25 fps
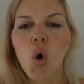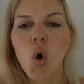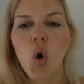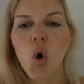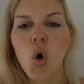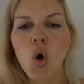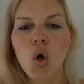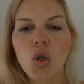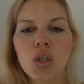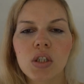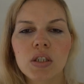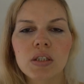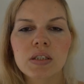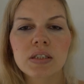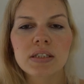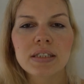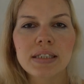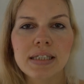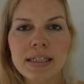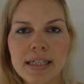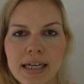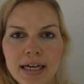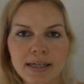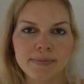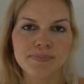
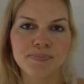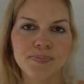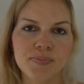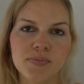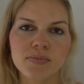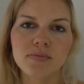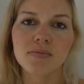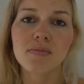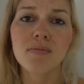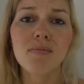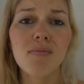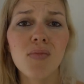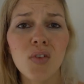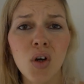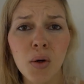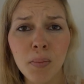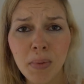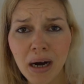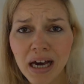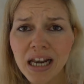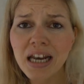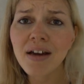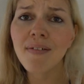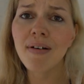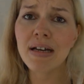Und ja,
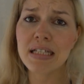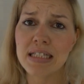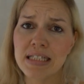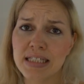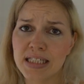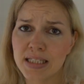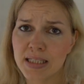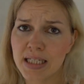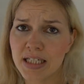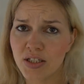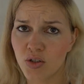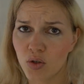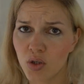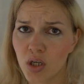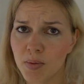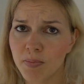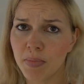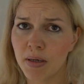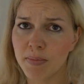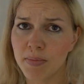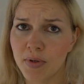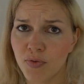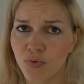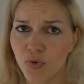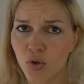Normalerweise sieht der Sonntag
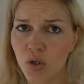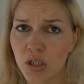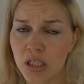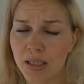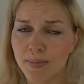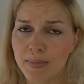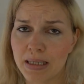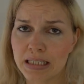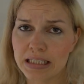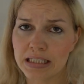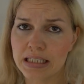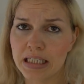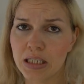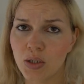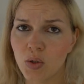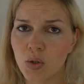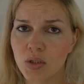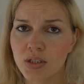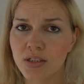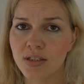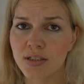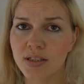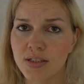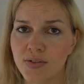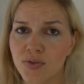bei mir folgendermaßen
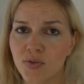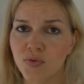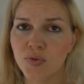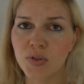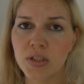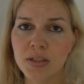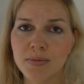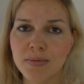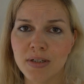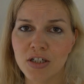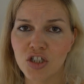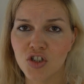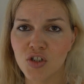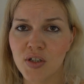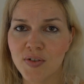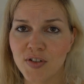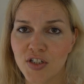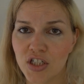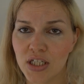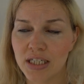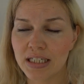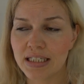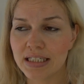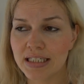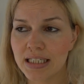aus. Das ist für viele immer schön
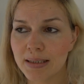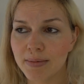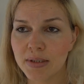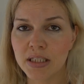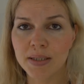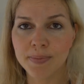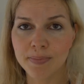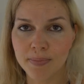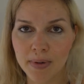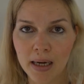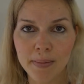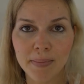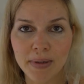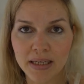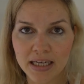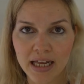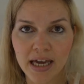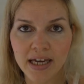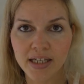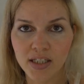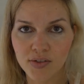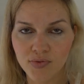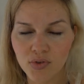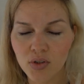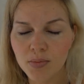verständlich, aber ich habe ja eine
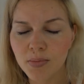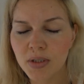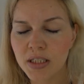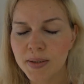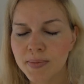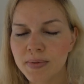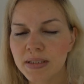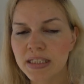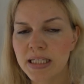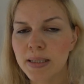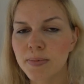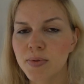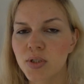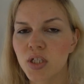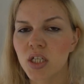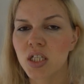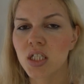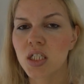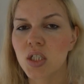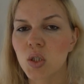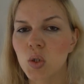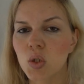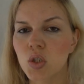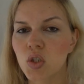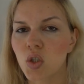eigene Firma, ich bin
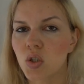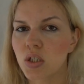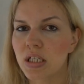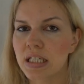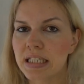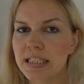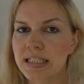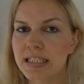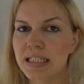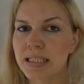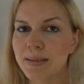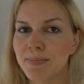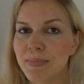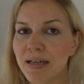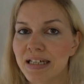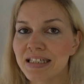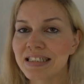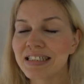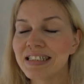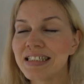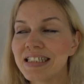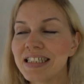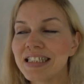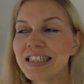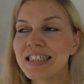selbstständig und sonntags ist immer
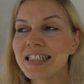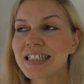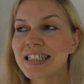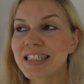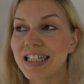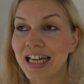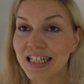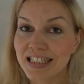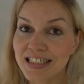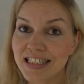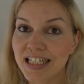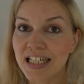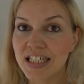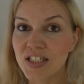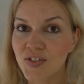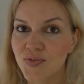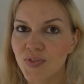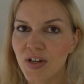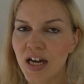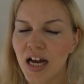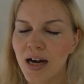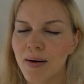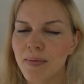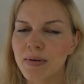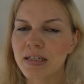ganz, ganz
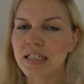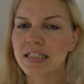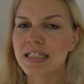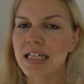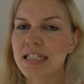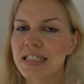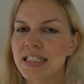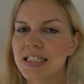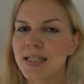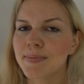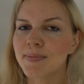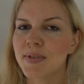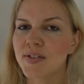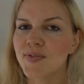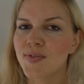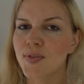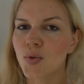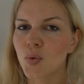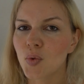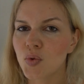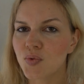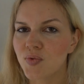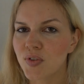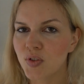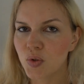viel Arbeit. Das heißt, ich habe das
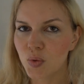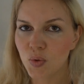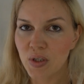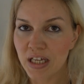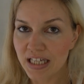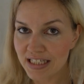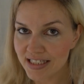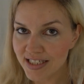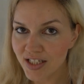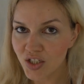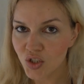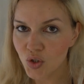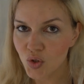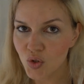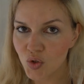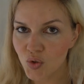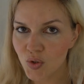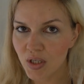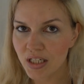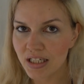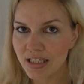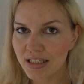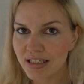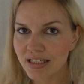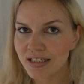versucht, versucht, gestern schon
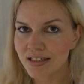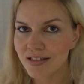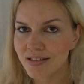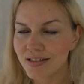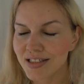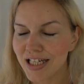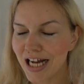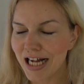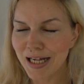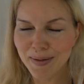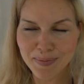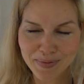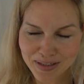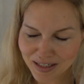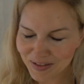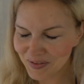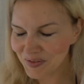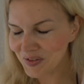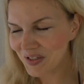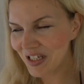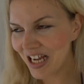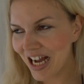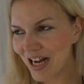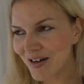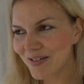zu erledigen, die halbe Nacht
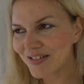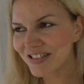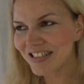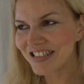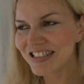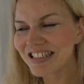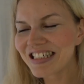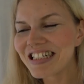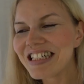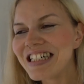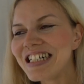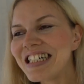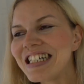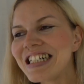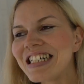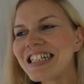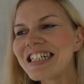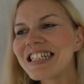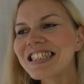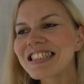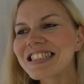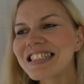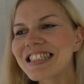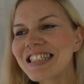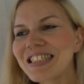durchgearbeitet
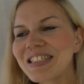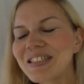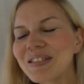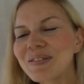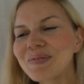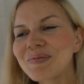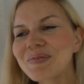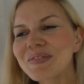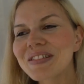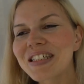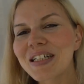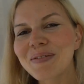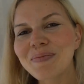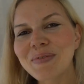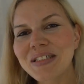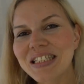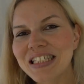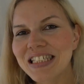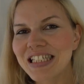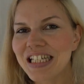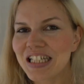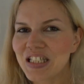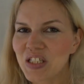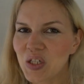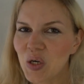ähm, damit
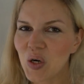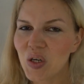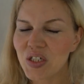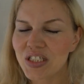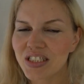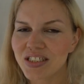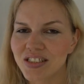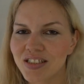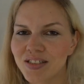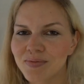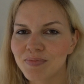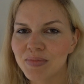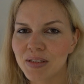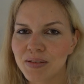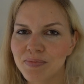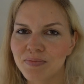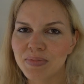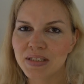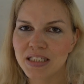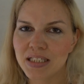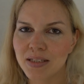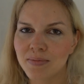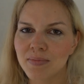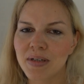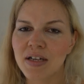ich jetzt heute mir ein
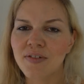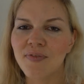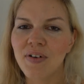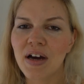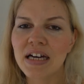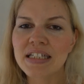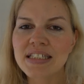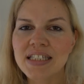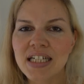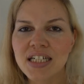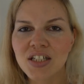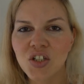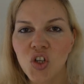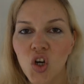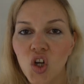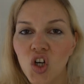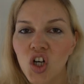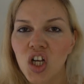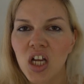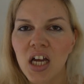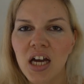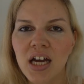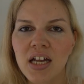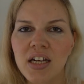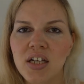bisschen mehr Freizeit
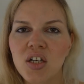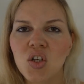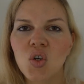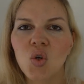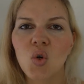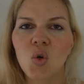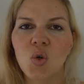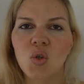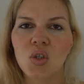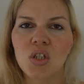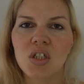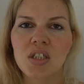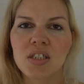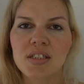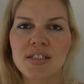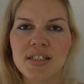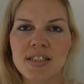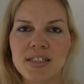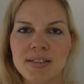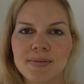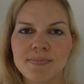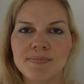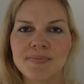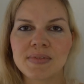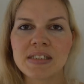gönnen kann und
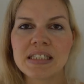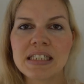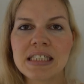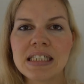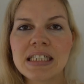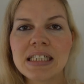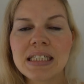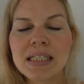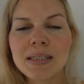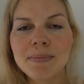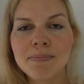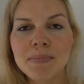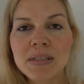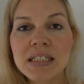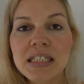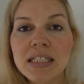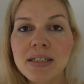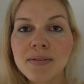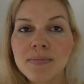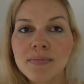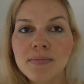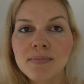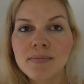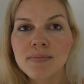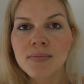ähm, mit
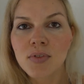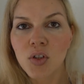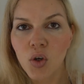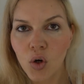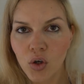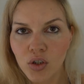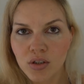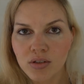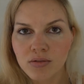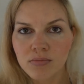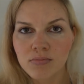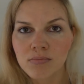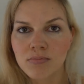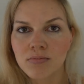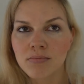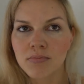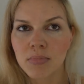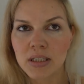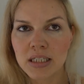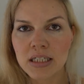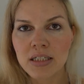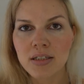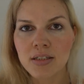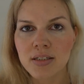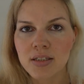den Leuten,
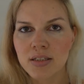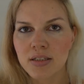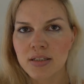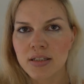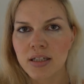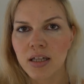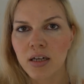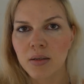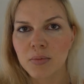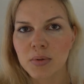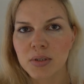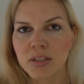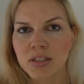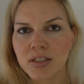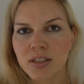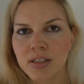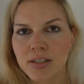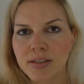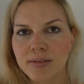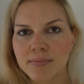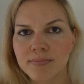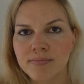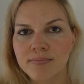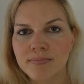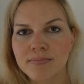Mädels sind es glaube ich,
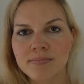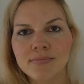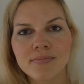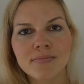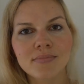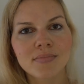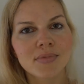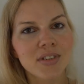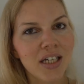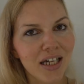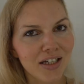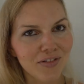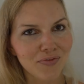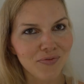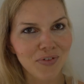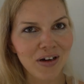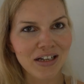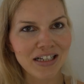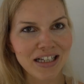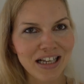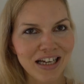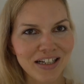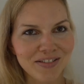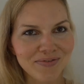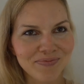ähm, dahin
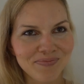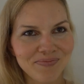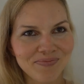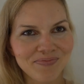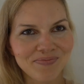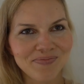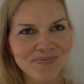fahren kann.